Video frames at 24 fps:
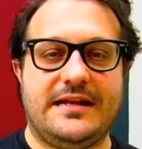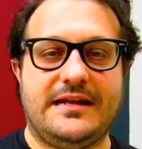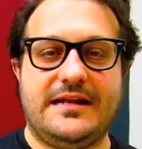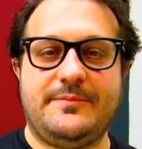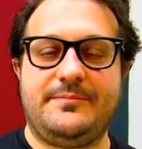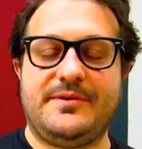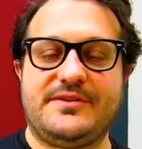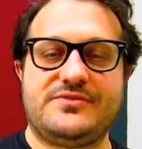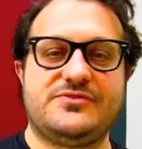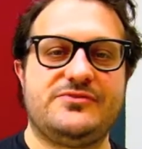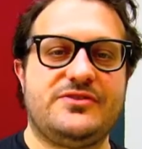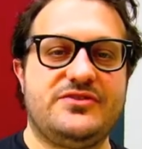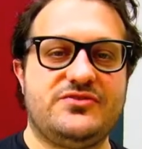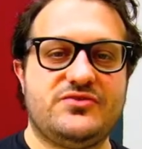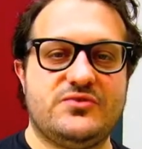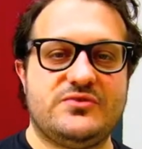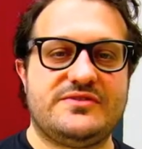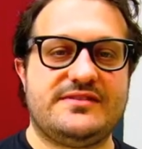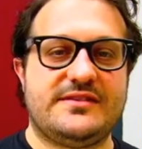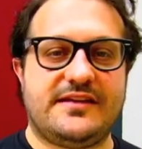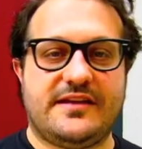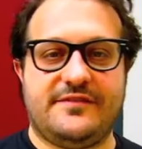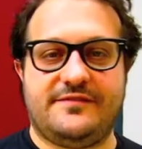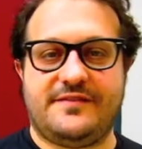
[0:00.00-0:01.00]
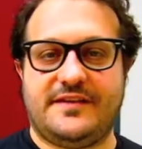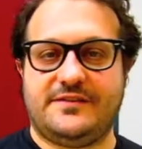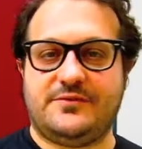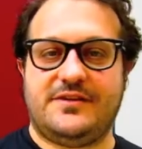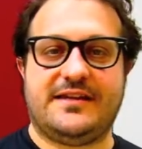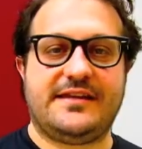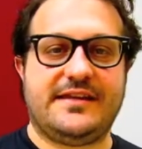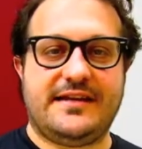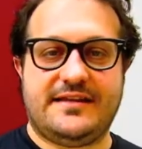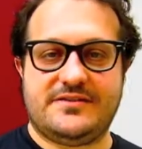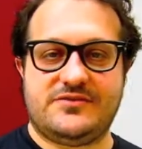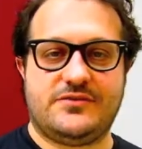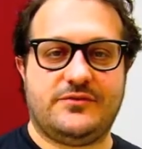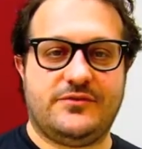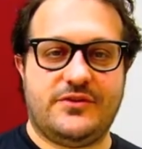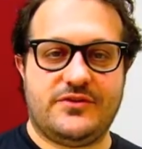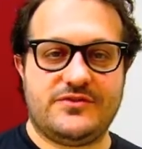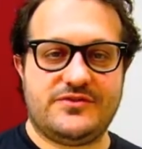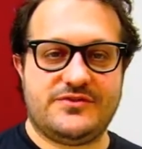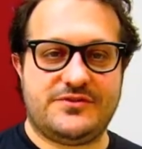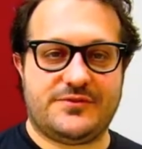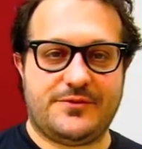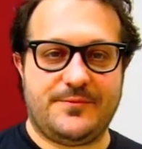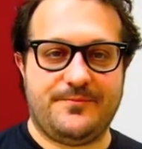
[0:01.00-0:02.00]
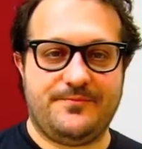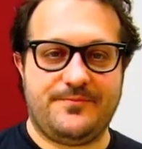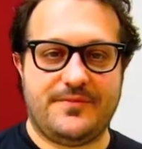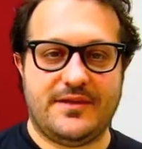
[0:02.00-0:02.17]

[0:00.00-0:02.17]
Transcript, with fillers: le persone giuste che fanno al caso vostro.